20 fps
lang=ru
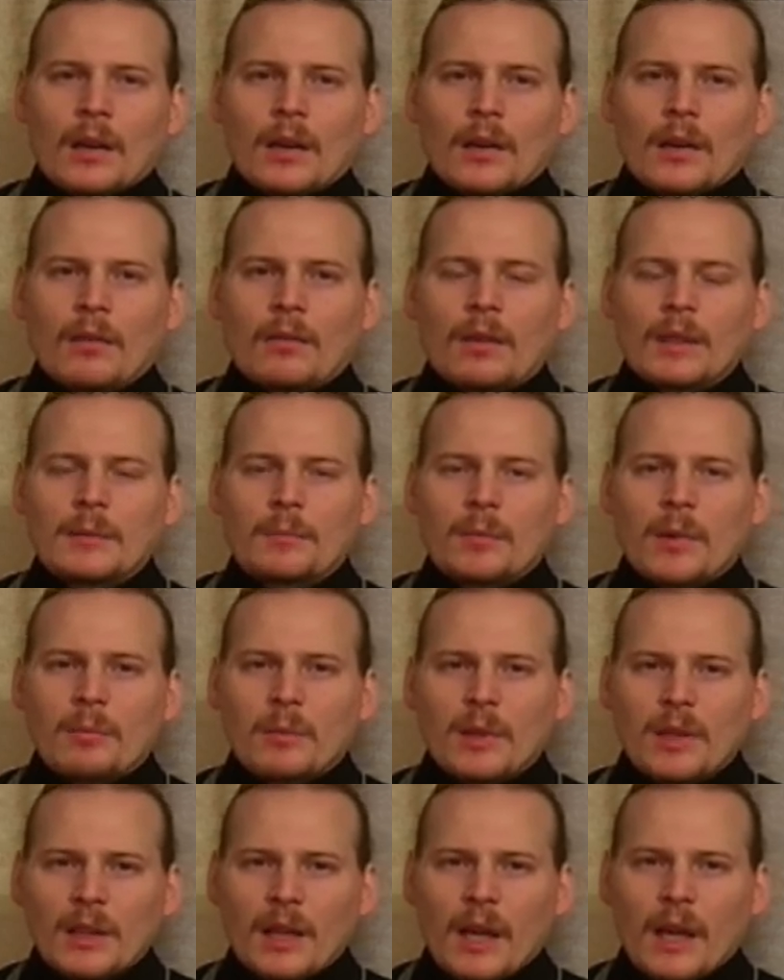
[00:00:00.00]

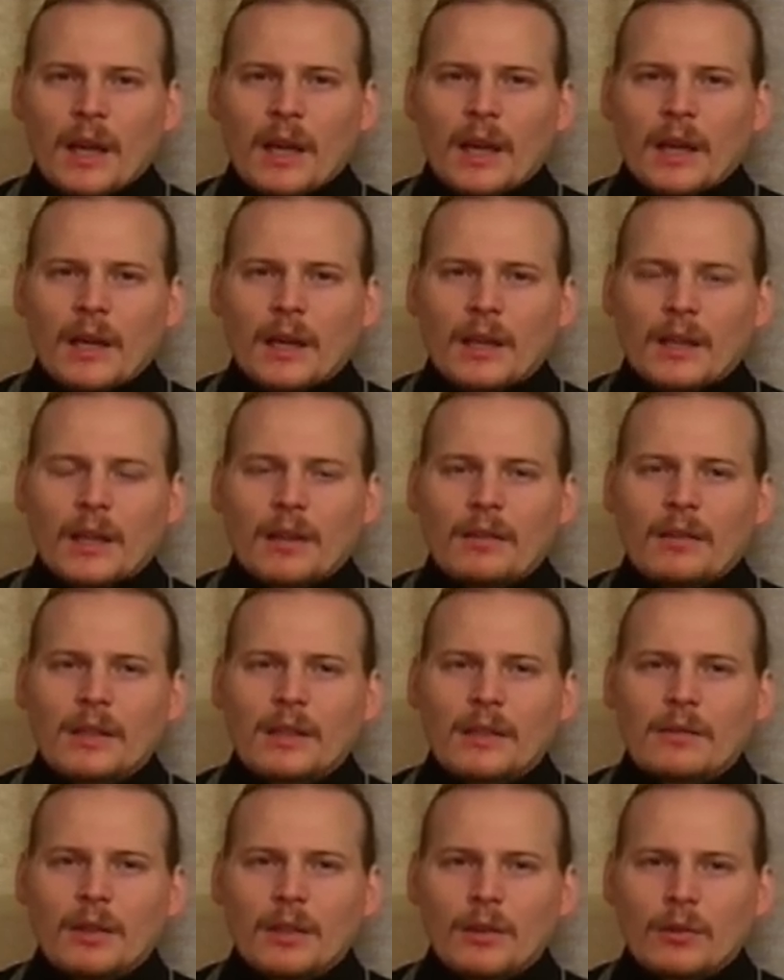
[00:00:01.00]
воспоминая этого
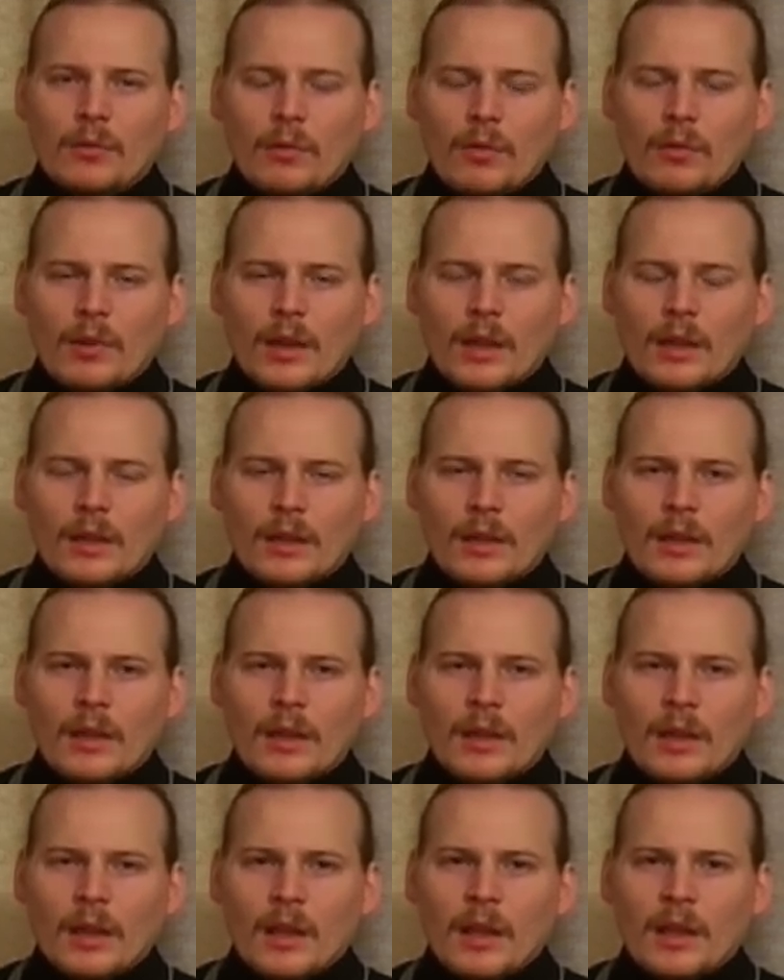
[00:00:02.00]
святого,
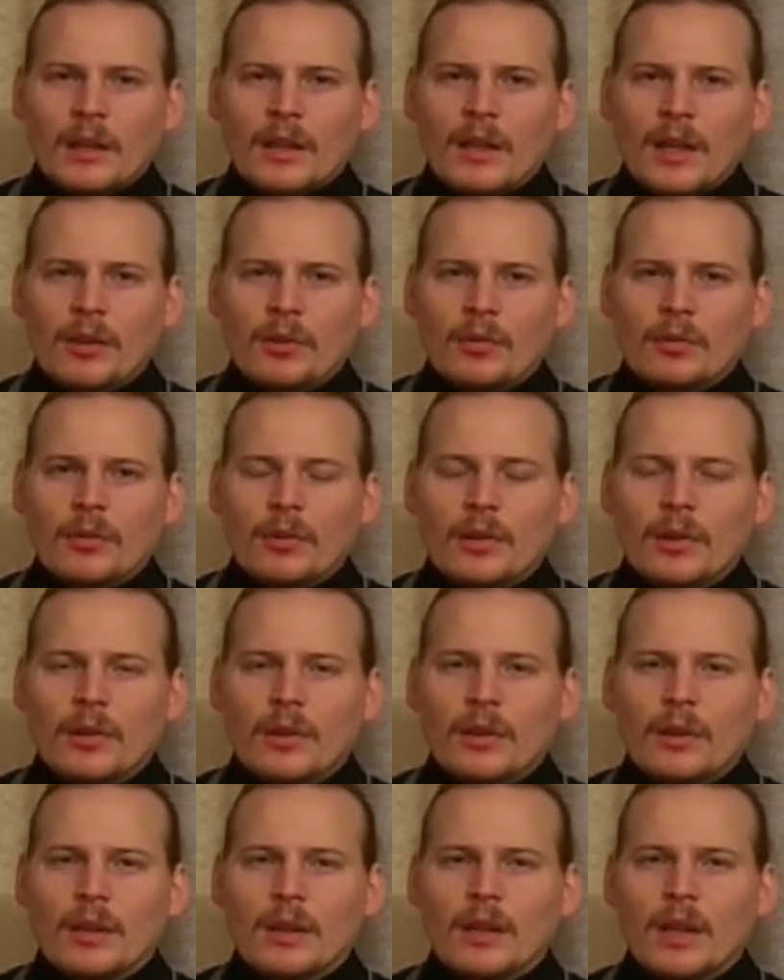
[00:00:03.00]
дает
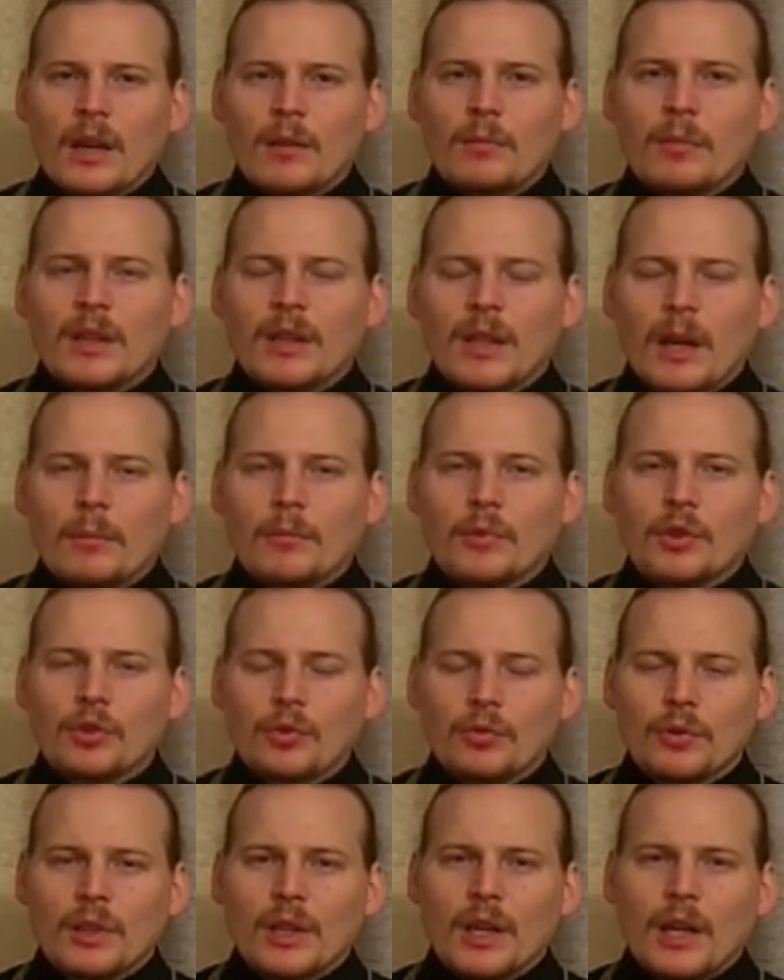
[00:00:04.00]
как бы нам
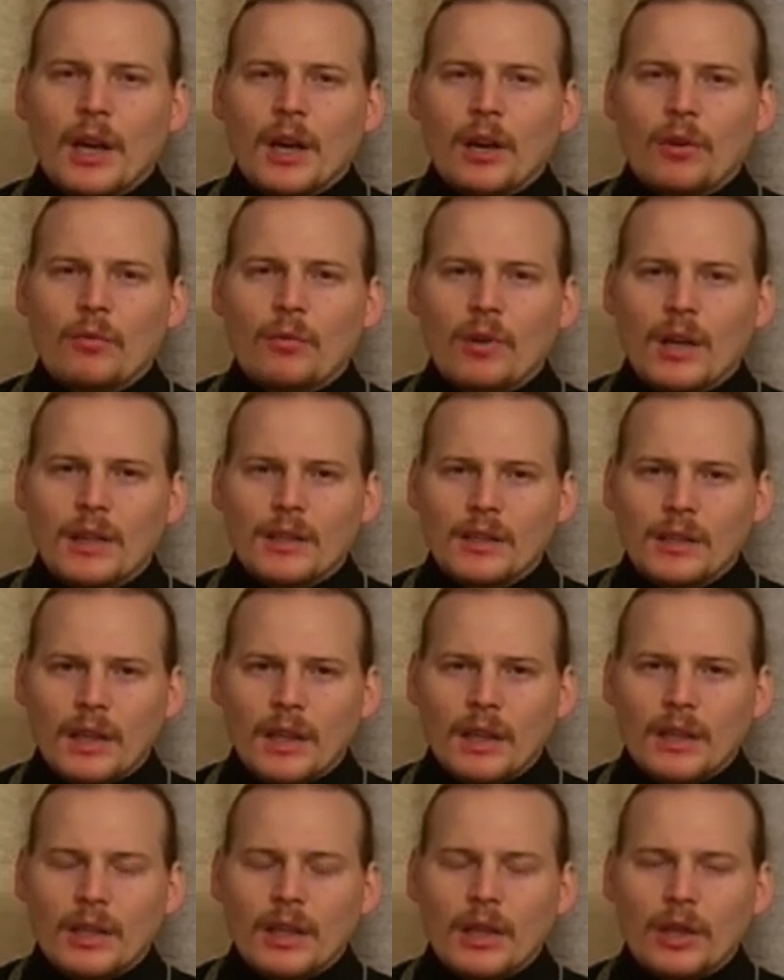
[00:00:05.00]
четкое
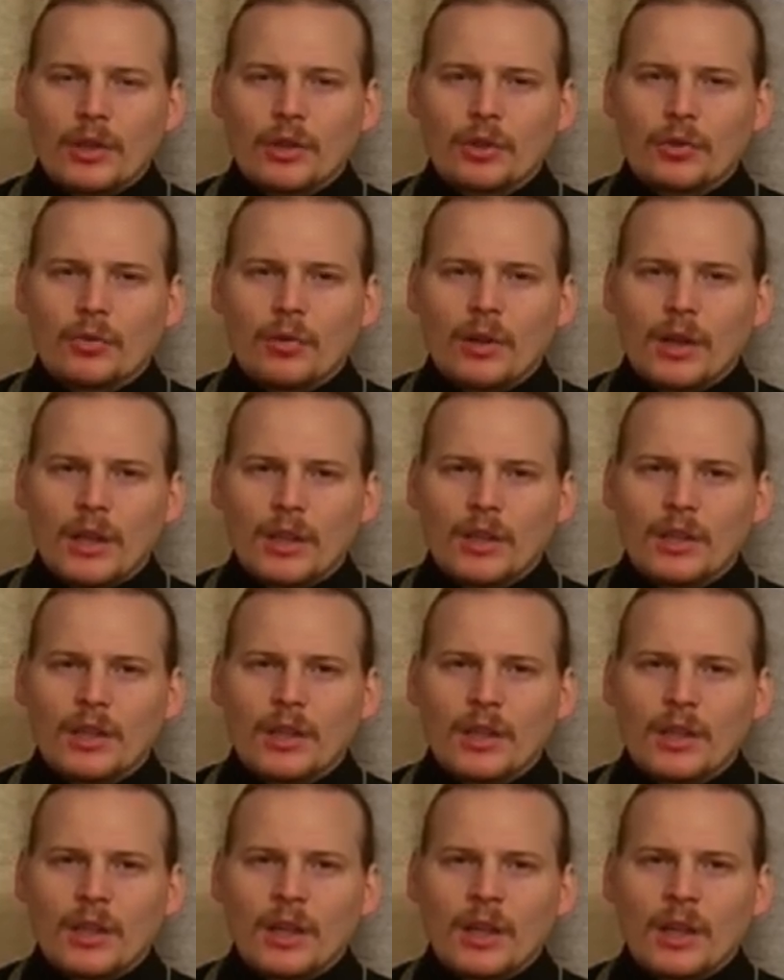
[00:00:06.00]
указание, что
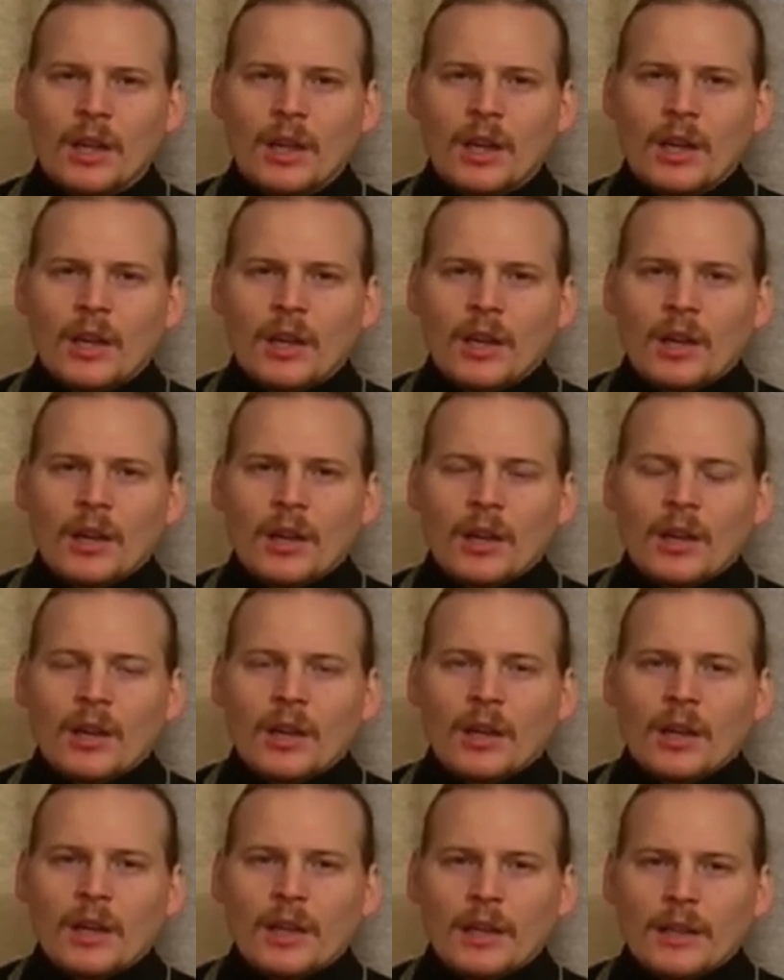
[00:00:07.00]
каждый
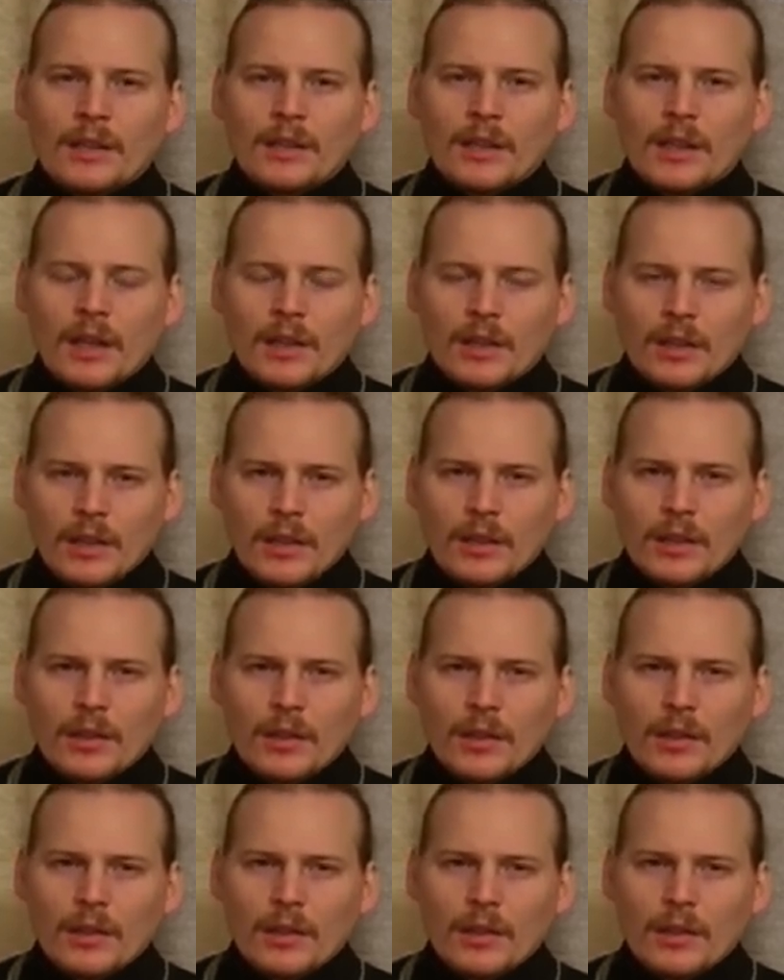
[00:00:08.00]
христианин,